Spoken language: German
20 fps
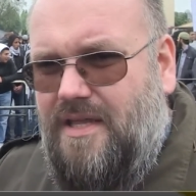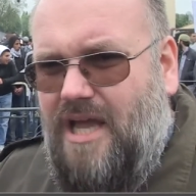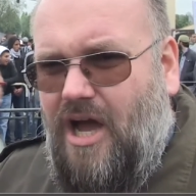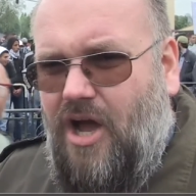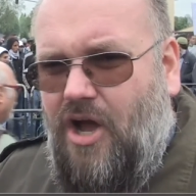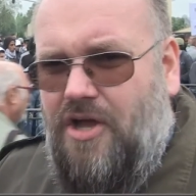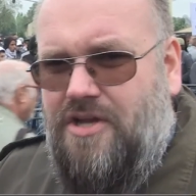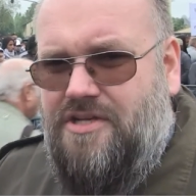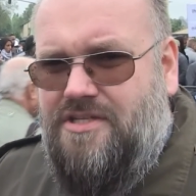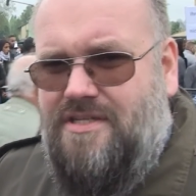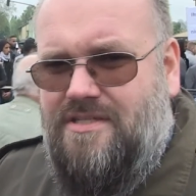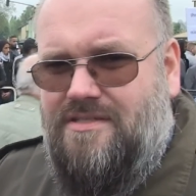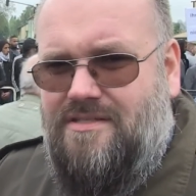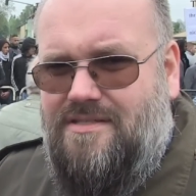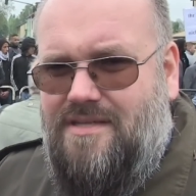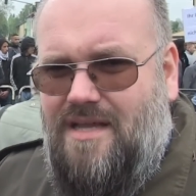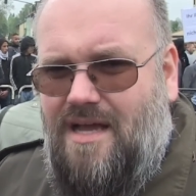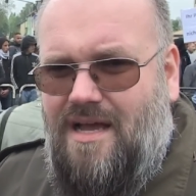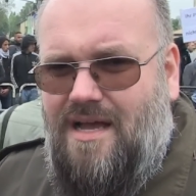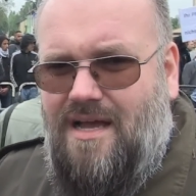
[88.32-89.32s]
Ja, heute
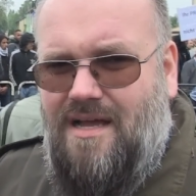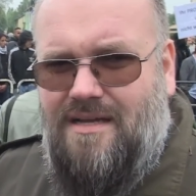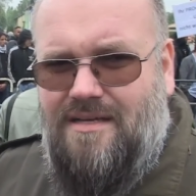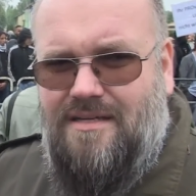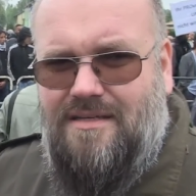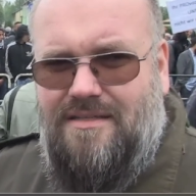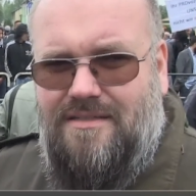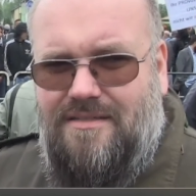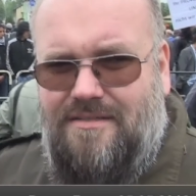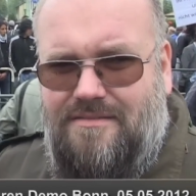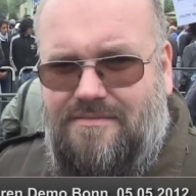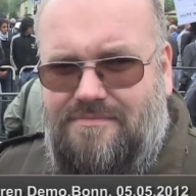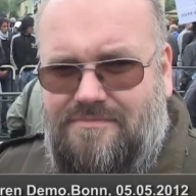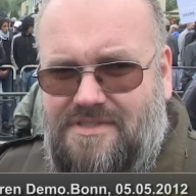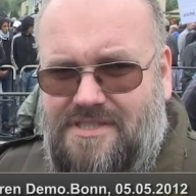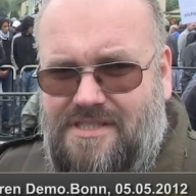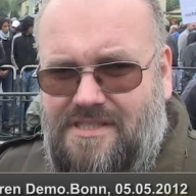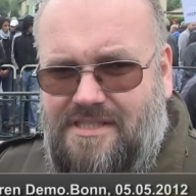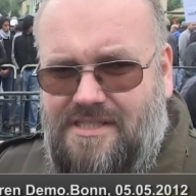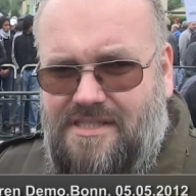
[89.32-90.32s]
ist ja äh,
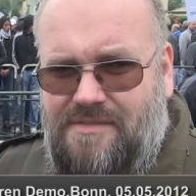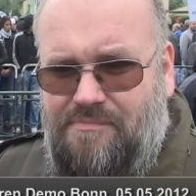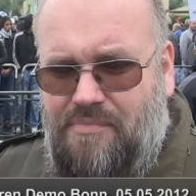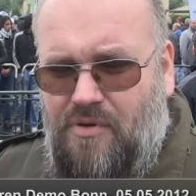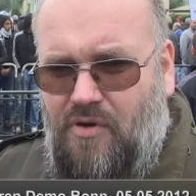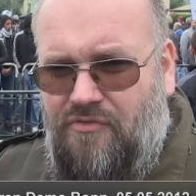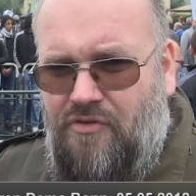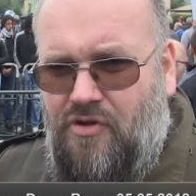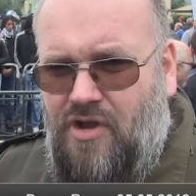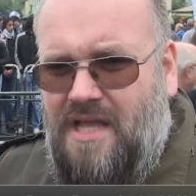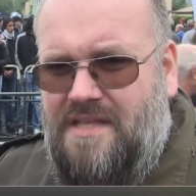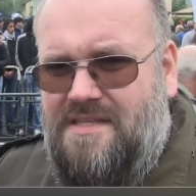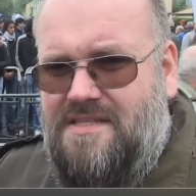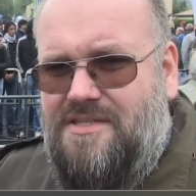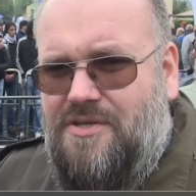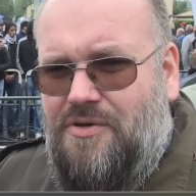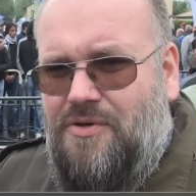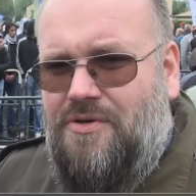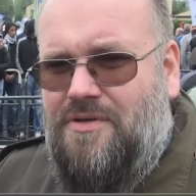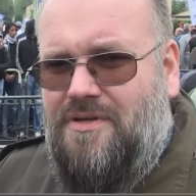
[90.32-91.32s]
die
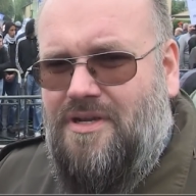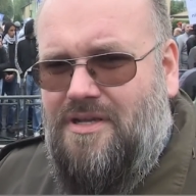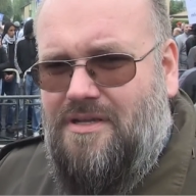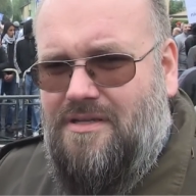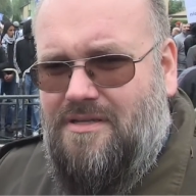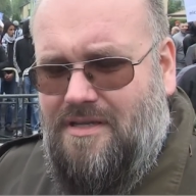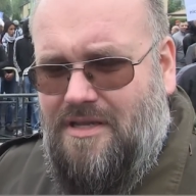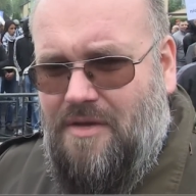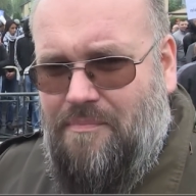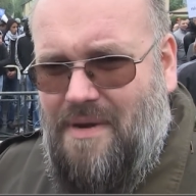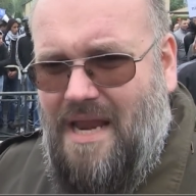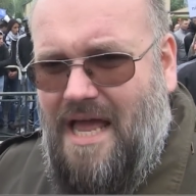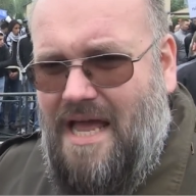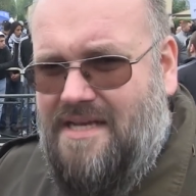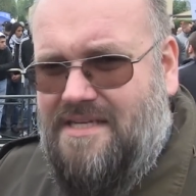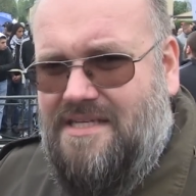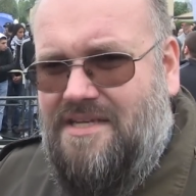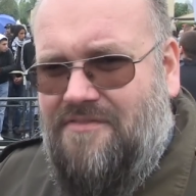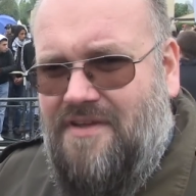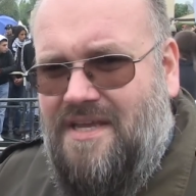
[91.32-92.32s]
Provokation
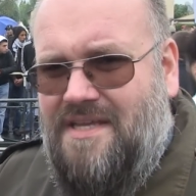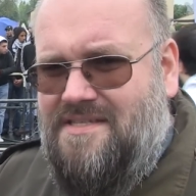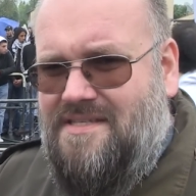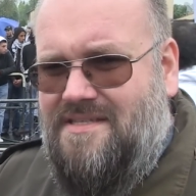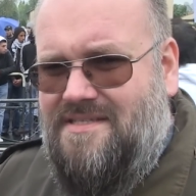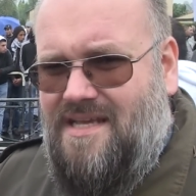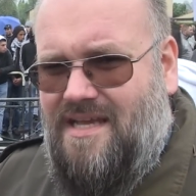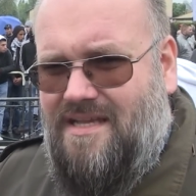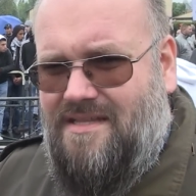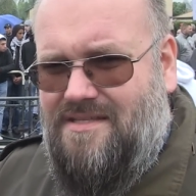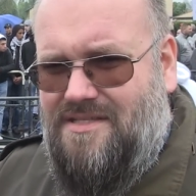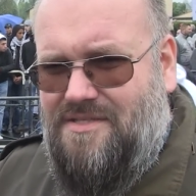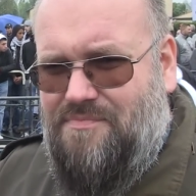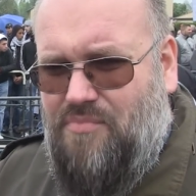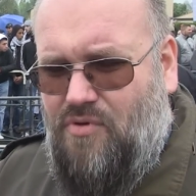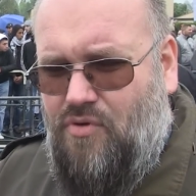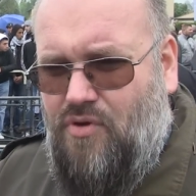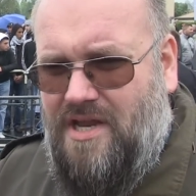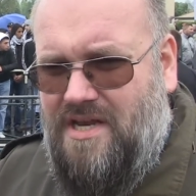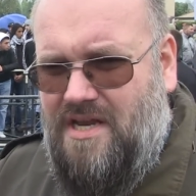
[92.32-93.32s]
geplant gewesen seitens
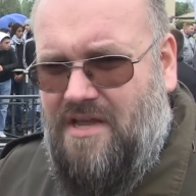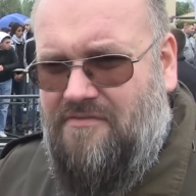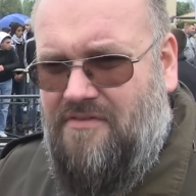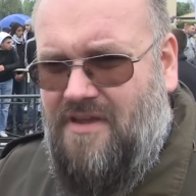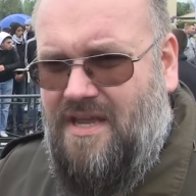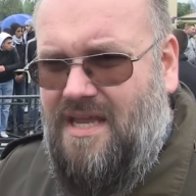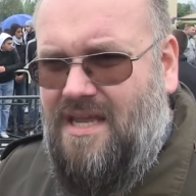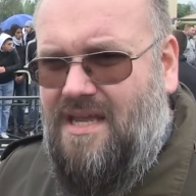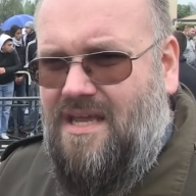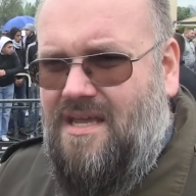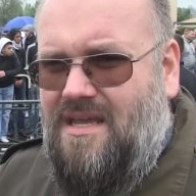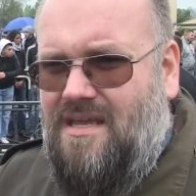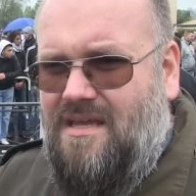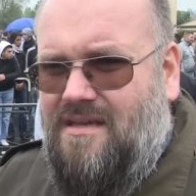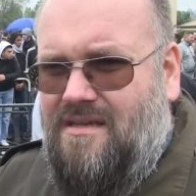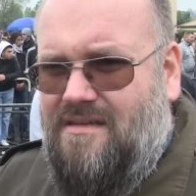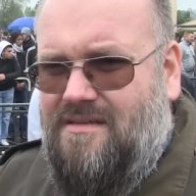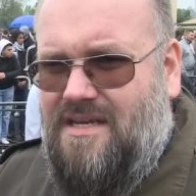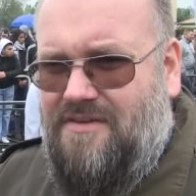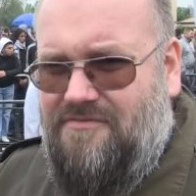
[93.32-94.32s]
Pro NRW,
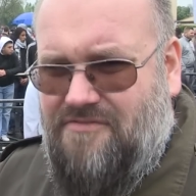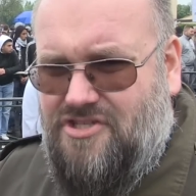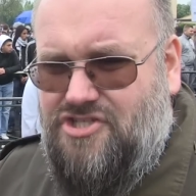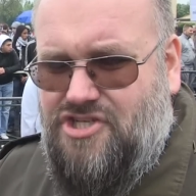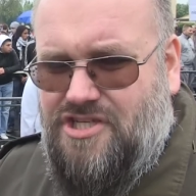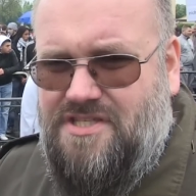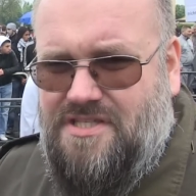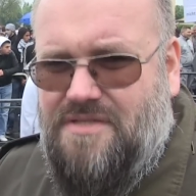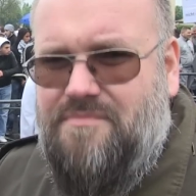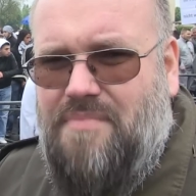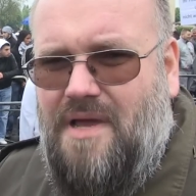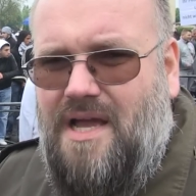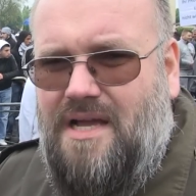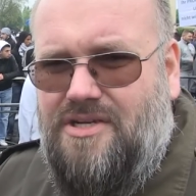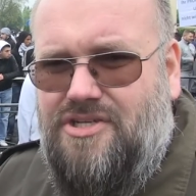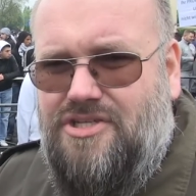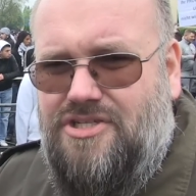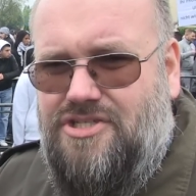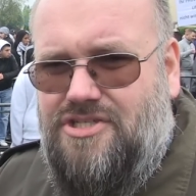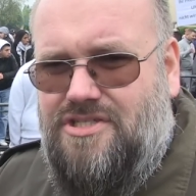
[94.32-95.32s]
den Faschisten
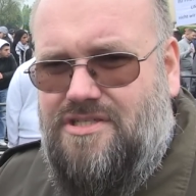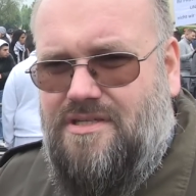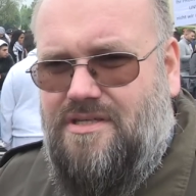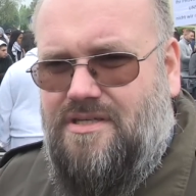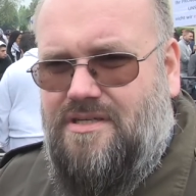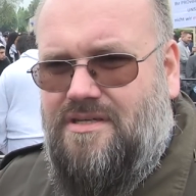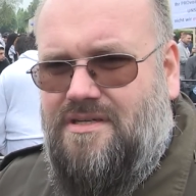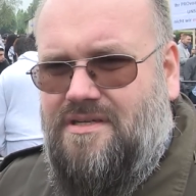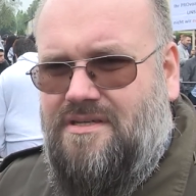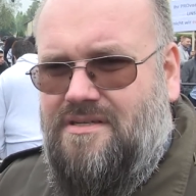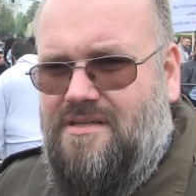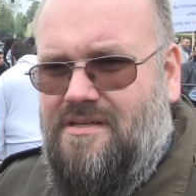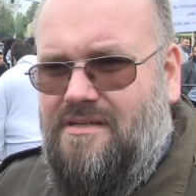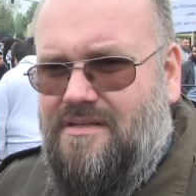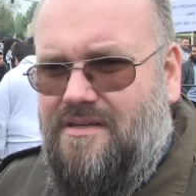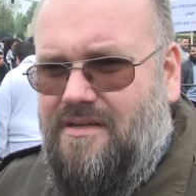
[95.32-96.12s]
praktisch, äh,